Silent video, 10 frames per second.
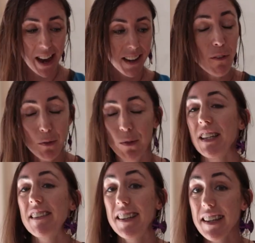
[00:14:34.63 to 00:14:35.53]
J'ai
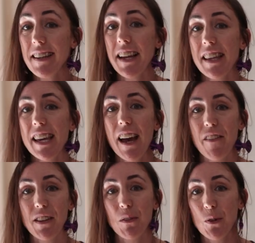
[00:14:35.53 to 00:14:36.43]
fonctionné des années
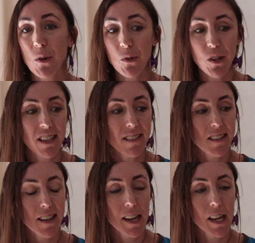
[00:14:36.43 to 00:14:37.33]
avec ce genre de
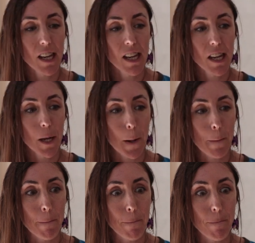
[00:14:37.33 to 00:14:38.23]
liste et
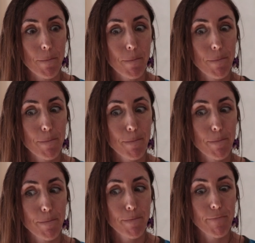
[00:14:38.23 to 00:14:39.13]
euh,
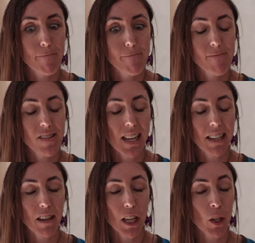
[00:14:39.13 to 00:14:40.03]
ça a
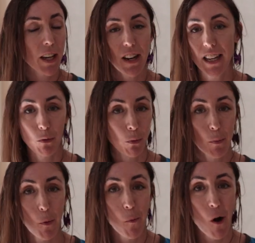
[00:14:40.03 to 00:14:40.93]
été une révélation
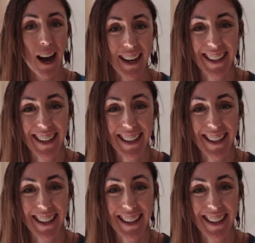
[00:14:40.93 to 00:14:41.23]
pour moi.